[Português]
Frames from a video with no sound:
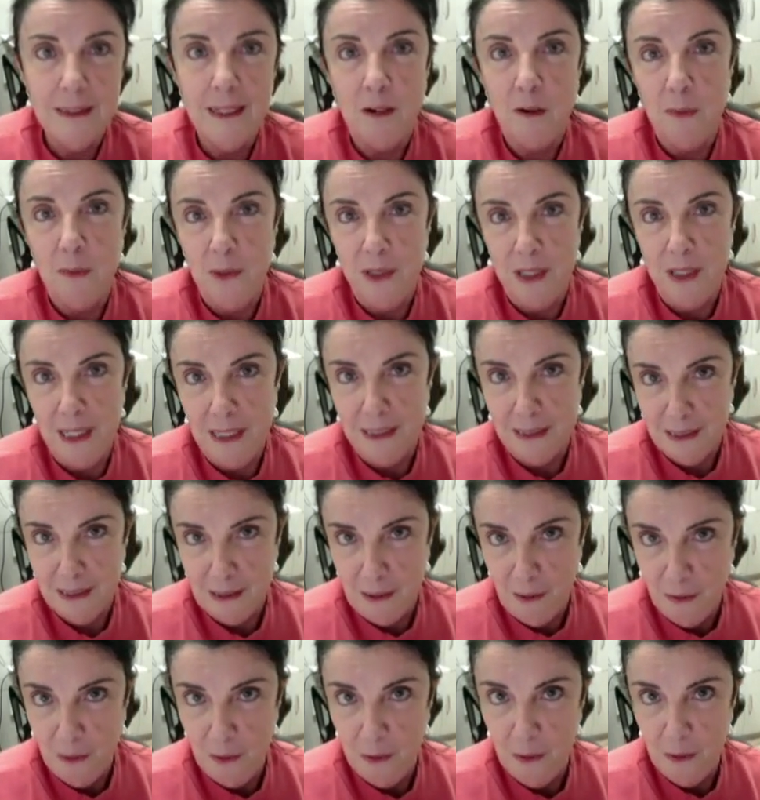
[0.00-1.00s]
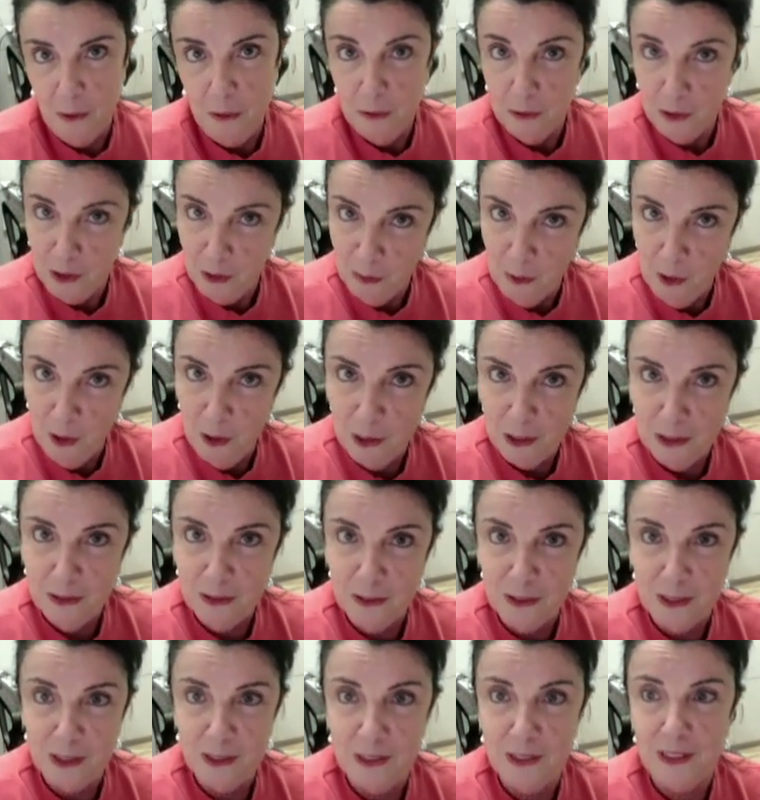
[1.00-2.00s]
da comunicação com os
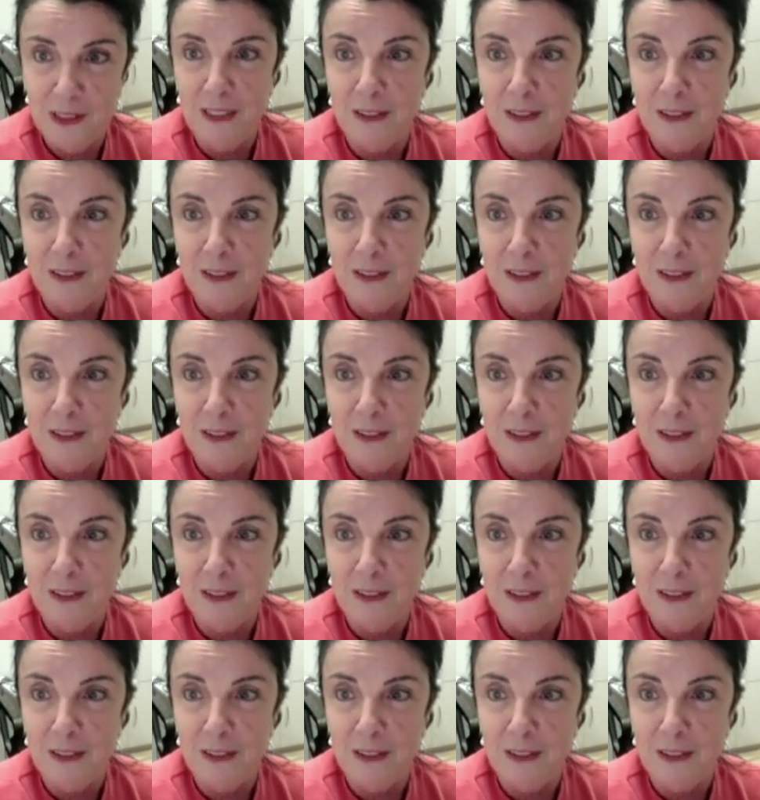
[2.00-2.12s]
mortos,